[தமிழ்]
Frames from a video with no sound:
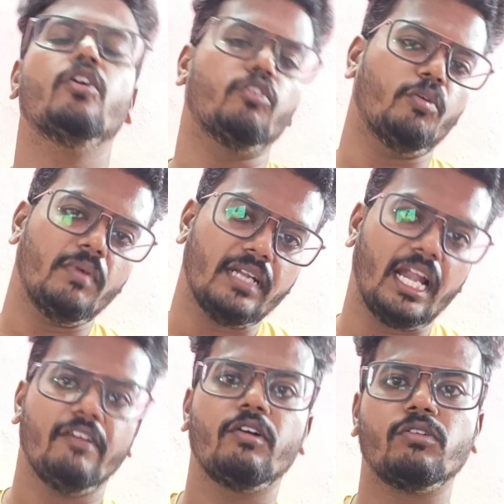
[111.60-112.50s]
ரொம்ப
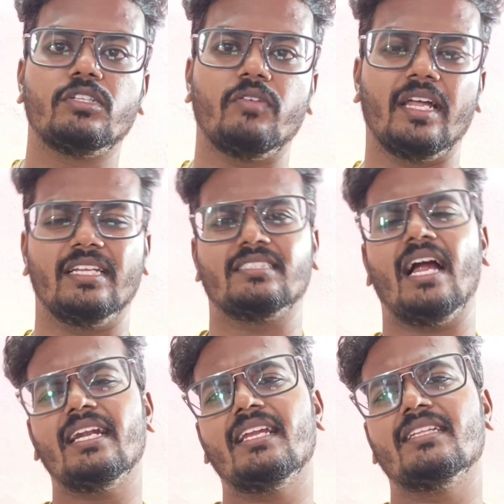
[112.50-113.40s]
நல்லாவே கொடுத்துட்டு வராரு
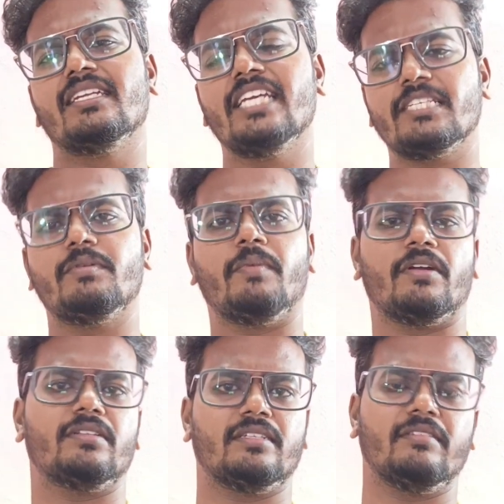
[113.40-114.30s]
ஸ்டார்டிங்கில் இந்த டிஎஸ்பி
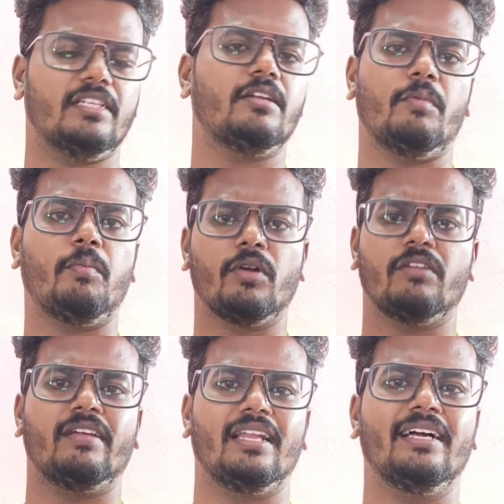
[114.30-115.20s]
படத்துக்கு வந்து நம்ம போகணுன்னு
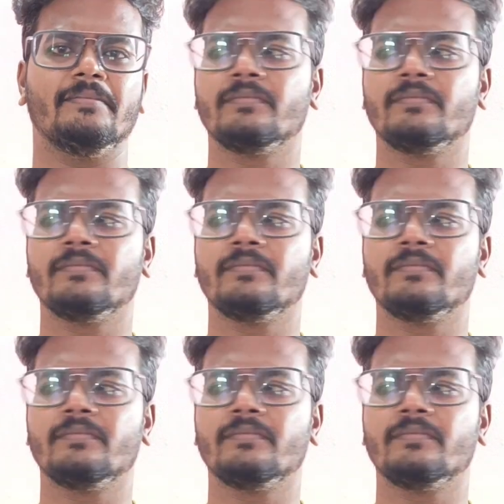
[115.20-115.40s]
வைங்களேன்